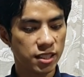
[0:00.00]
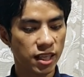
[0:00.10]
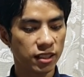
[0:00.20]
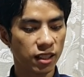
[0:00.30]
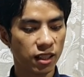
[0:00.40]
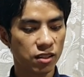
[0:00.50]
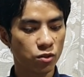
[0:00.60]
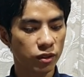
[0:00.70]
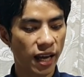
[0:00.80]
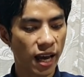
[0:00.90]
chẳng ở
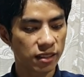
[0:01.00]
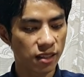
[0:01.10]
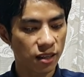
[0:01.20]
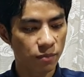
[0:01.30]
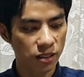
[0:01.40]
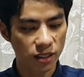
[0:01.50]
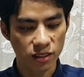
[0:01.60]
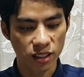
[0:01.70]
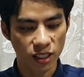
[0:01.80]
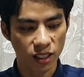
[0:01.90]
xua tha ta bà
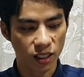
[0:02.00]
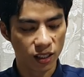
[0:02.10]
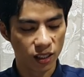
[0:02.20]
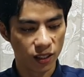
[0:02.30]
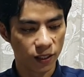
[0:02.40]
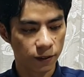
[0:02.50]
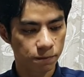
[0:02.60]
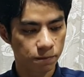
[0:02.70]
sân chia ở